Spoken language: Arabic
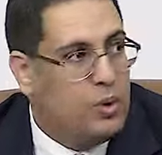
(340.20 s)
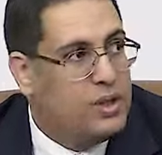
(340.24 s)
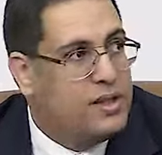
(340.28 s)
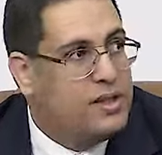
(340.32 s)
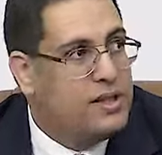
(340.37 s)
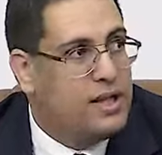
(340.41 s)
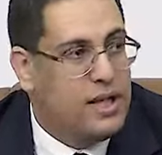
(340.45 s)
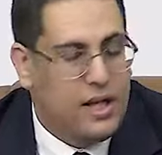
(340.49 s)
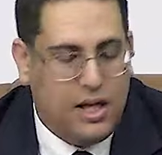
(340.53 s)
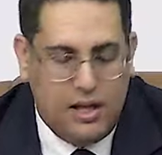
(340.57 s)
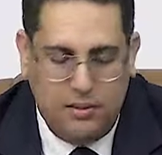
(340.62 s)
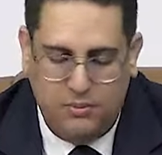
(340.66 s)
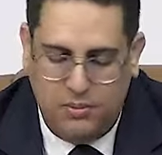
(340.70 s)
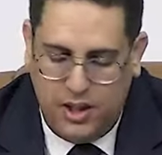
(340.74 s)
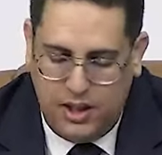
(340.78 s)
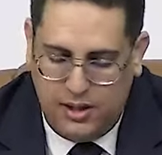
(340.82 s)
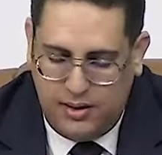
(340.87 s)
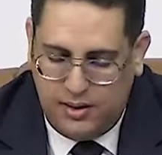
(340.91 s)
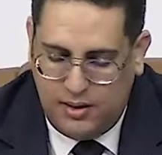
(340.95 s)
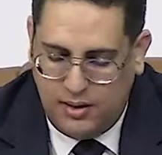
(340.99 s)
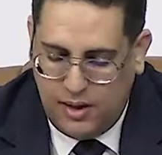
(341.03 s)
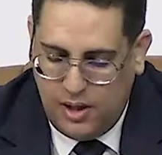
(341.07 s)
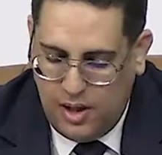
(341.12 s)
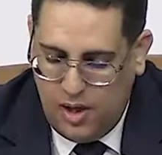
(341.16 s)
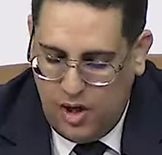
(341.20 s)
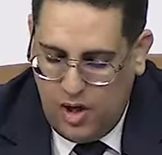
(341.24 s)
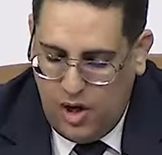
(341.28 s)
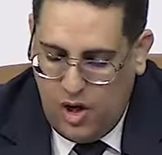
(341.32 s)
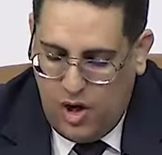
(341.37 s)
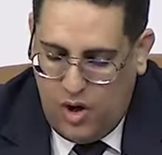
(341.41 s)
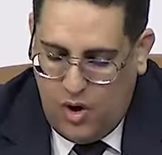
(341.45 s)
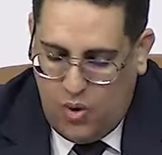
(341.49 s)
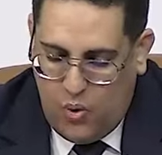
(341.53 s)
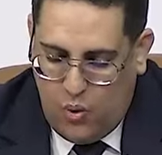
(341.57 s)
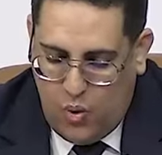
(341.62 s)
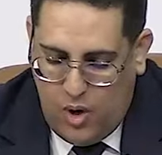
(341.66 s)
والتلاميذ
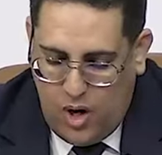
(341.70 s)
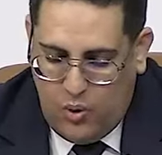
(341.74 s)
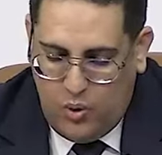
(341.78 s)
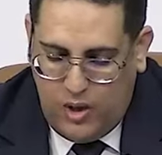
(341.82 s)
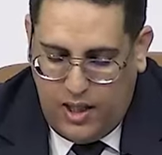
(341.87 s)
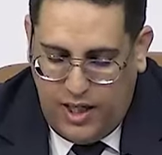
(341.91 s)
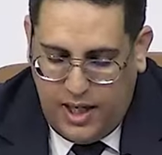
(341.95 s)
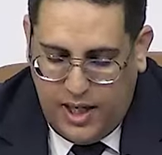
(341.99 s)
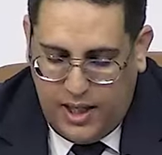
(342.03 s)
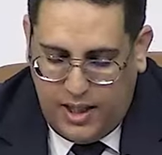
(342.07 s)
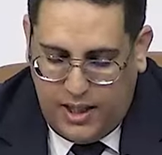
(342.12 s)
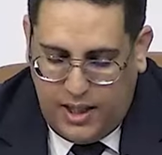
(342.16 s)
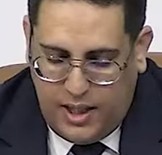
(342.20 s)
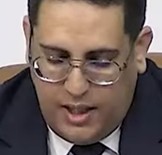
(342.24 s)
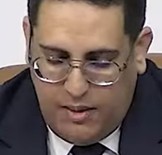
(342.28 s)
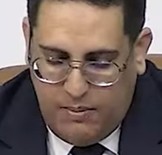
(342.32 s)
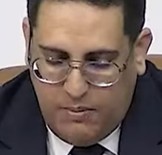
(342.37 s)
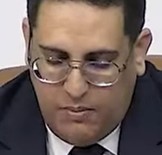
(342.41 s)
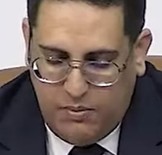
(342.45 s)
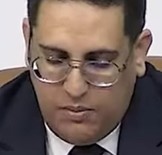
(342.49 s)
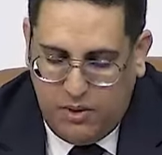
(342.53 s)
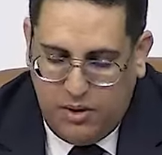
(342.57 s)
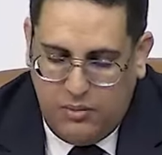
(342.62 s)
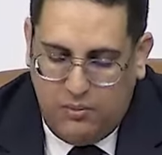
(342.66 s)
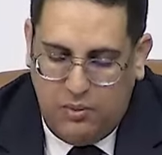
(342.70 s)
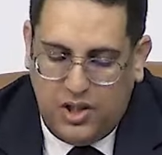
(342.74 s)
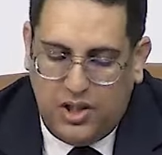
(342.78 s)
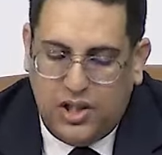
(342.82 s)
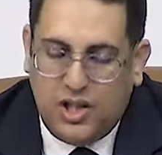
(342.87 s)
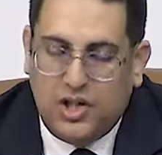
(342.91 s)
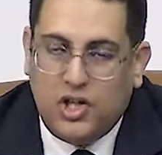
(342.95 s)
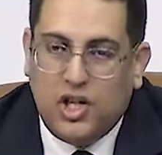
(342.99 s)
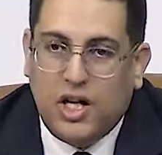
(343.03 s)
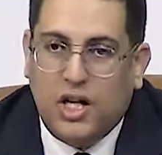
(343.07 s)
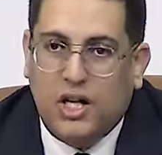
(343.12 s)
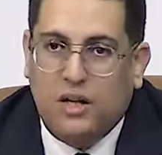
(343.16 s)
وأوليائهم
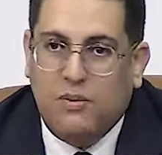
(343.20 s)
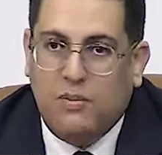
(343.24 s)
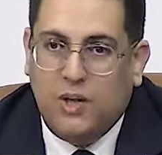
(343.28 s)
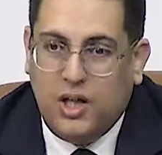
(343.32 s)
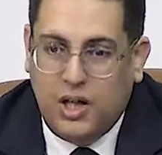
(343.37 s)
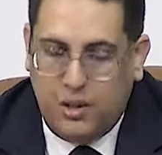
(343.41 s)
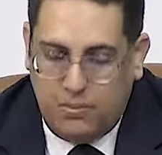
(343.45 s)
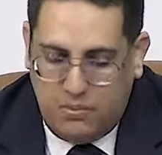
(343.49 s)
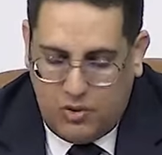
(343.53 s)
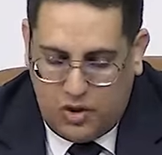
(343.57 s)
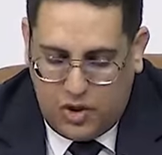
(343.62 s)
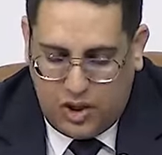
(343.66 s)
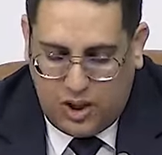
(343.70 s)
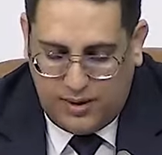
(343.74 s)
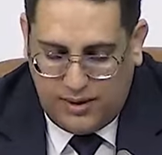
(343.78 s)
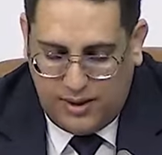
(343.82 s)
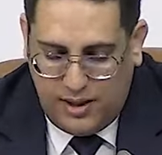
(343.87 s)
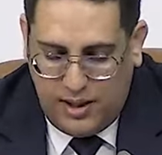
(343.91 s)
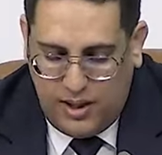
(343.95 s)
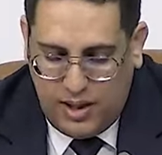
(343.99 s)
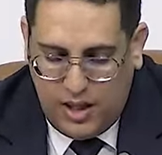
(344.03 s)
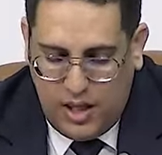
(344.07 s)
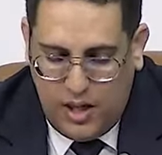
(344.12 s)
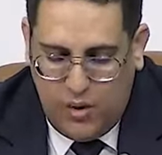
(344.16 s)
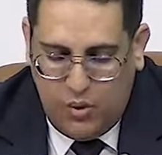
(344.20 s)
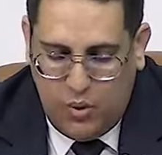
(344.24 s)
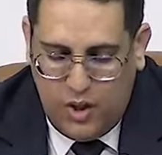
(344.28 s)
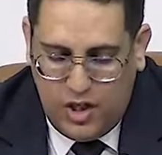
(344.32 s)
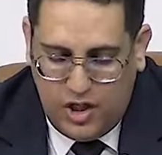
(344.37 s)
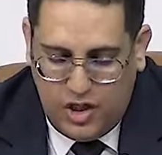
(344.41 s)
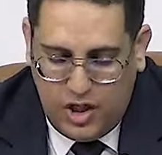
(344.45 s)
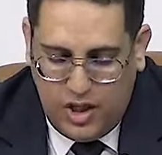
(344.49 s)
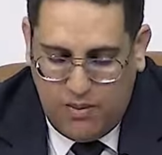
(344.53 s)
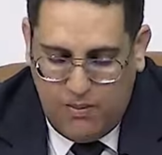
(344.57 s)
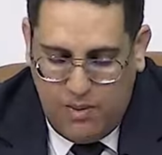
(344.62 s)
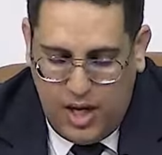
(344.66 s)
بتجاربهم الشخصية
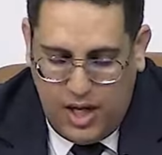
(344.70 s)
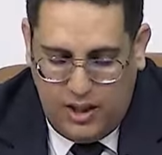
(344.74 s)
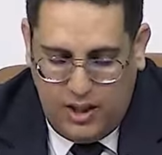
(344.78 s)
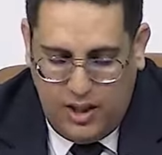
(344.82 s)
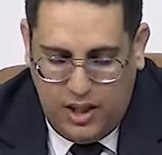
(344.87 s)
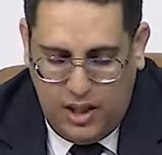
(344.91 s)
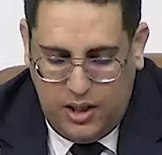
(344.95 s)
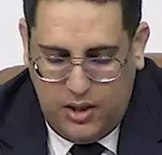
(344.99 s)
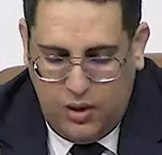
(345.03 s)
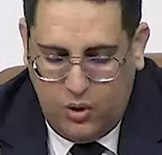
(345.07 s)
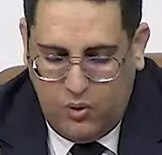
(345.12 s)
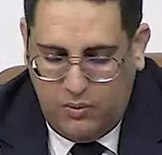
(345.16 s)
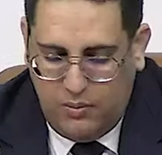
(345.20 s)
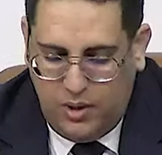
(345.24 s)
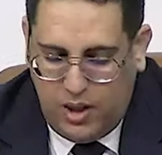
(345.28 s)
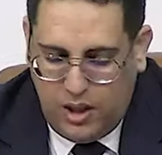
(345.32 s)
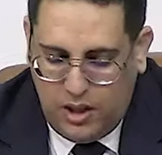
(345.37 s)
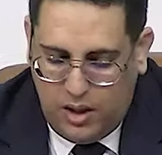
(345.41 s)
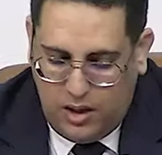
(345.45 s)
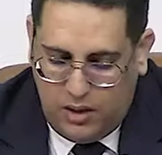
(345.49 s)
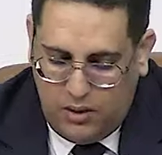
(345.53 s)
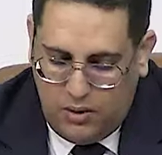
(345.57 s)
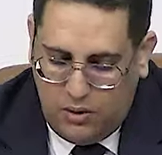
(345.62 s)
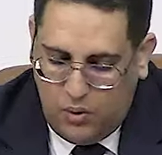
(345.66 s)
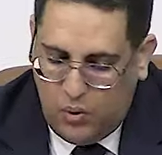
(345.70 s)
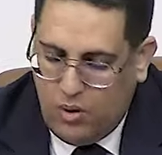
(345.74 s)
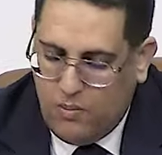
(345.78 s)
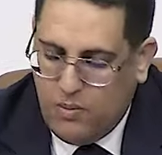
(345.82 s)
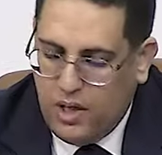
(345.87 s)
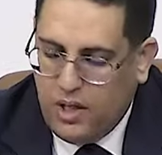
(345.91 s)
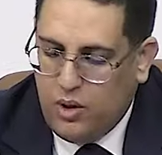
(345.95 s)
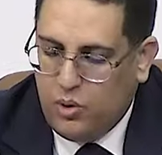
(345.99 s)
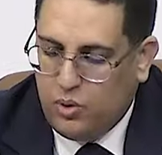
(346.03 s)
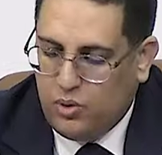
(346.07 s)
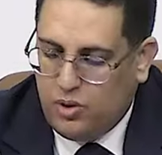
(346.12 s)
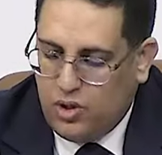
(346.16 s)
والجماعية اليومية
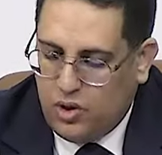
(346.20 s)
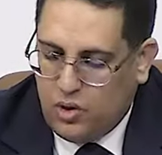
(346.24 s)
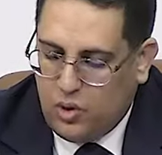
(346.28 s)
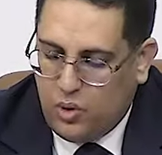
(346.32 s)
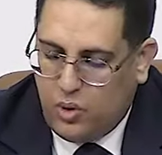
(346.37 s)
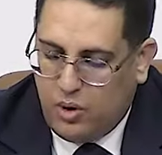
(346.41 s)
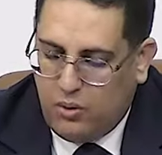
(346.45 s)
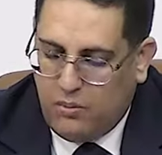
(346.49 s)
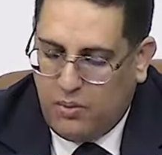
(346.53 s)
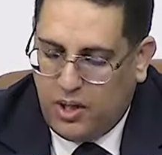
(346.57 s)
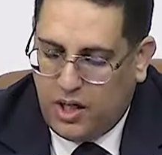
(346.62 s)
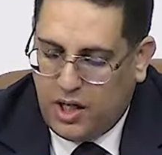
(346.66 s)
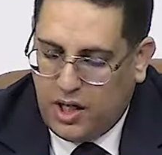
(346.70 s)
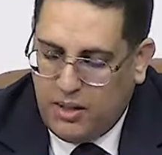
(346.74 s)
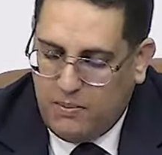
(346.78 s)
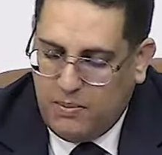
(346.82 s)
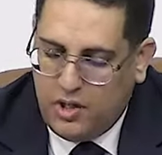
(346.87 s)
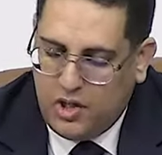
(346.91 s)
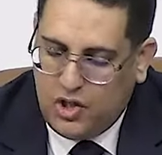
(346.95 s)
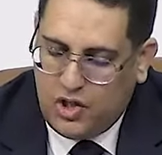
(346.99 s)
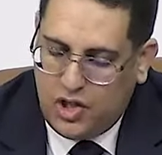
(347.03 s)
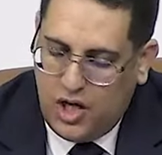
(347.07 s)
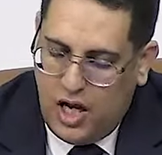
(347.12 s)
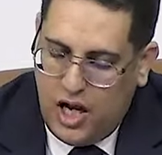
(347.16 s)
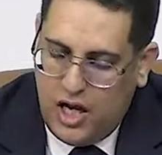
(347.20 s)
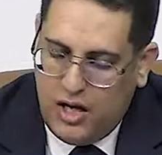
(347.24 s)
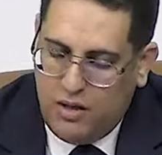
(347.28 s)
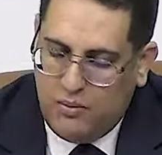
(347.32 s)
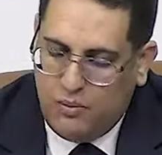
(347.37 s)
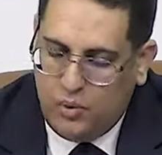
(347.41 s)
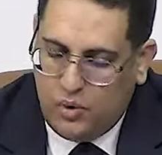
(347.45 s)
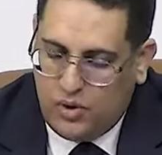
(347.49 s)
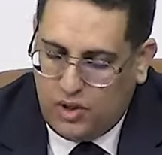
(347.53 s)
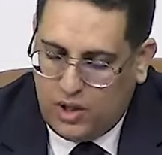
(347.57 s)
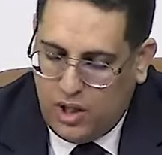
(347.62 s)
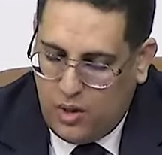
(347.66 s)
وما ينتجه البرنامج على
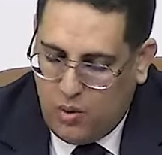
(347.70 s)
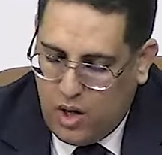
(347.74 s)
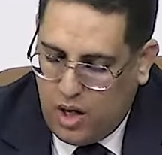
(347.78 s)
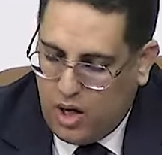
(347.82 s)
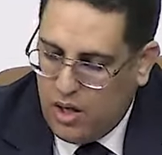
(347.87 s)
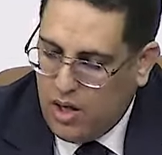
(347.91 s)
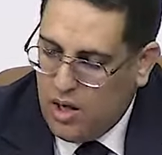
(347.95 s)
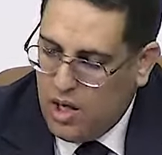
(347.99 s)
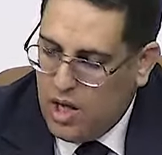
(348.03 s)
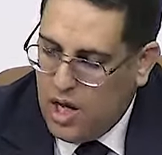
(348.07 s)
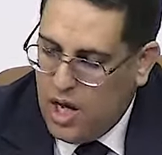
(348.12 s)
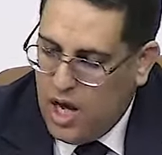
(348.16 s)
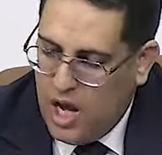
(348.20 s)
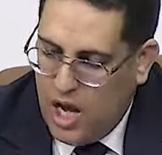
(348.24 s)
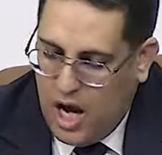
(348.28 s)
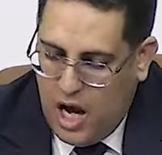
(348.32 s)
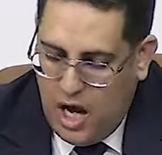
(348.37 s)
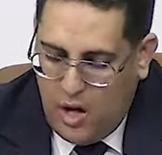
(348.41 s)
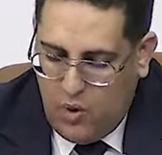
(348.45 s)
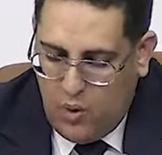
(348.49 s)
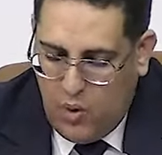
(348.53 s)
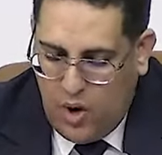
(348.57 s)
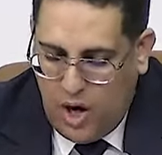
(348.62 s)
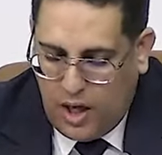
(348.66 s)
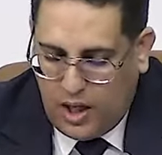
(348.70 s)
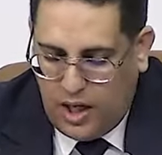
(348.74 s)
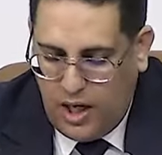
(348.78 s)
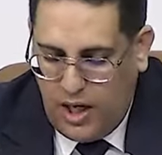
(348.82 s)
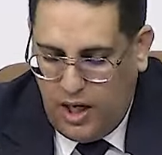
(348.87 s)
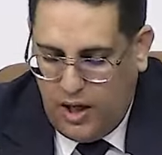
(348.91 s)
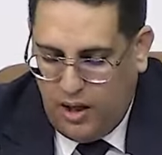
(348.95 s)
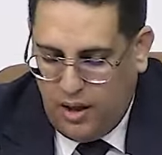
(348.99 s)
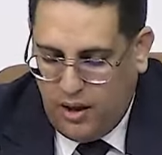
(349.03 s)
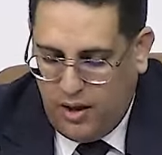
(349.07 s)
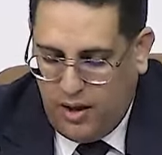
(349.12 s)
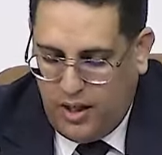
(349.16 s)
مستوى
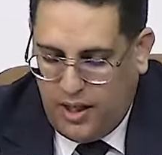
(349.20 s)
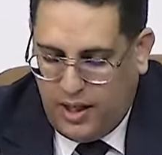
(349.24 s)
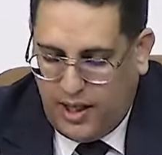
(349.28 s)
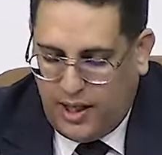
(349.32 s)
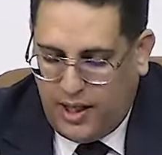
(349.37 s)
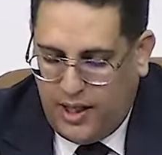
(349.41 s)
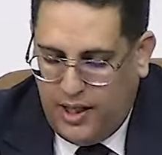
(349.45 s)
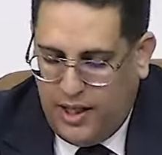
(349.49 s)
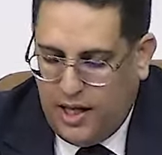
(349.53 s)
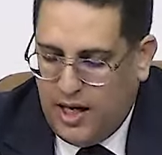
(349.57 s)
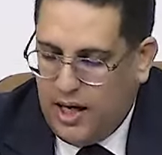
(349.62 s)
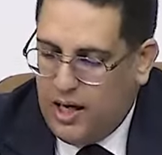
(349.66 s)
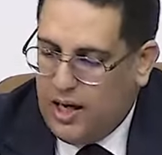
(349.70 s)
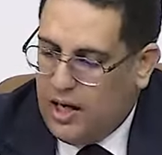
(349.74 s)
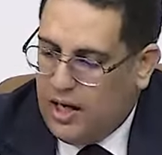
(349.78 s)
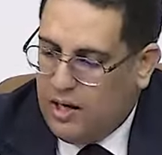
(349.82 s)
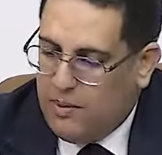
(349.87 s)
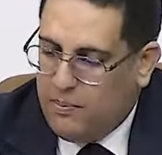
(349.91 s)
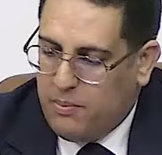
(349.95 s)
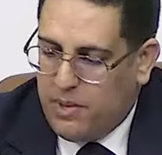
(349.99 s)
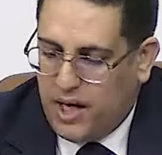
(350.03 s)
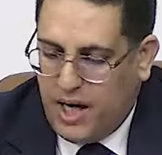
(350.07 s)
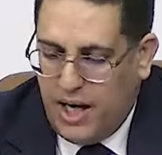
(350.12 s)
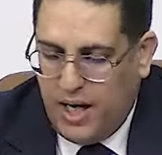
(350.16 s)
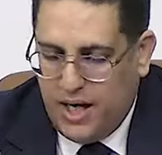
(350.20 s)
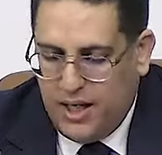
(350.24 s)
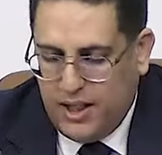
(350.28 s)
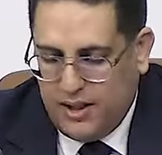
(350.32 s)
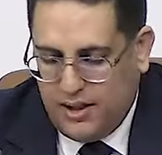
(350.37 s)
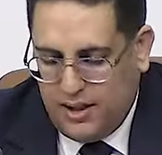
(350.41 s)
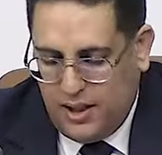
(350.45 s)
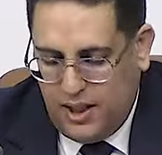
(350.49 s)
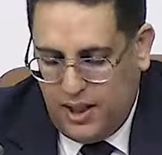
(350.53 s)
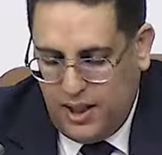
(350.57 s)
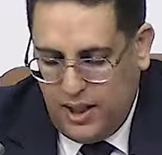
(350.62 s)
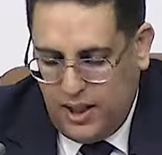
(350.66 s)
الواقع خلال
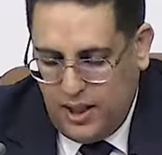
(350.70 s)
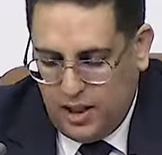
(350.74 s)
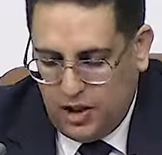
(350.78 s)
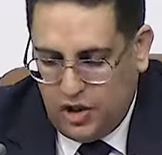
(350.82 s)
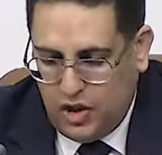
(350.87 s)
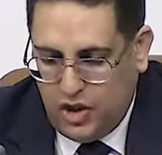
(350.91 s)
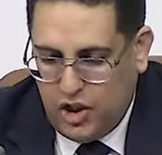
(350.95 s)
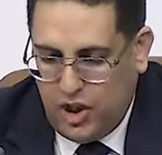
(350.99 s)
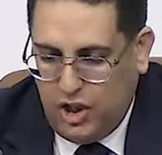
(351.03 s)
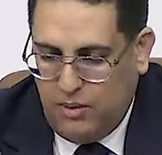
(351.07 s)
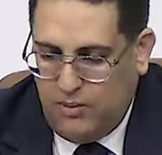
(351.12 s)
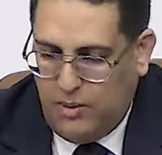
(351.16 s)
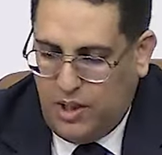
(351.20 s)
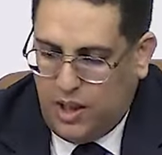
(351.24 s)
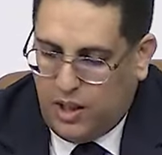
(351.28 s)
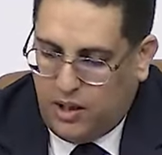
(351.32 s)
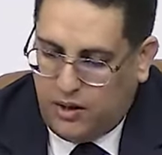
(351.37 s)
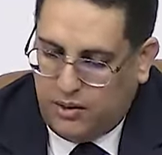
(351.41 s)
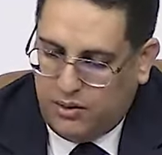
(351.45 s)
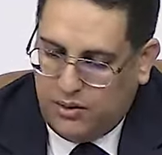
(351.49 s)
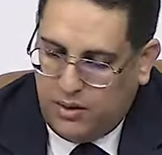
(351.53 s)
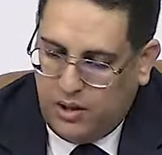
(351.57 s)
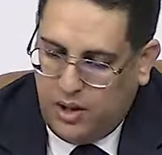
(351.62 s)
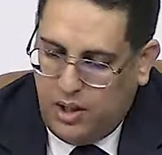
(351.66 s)
مرحلته التجريبية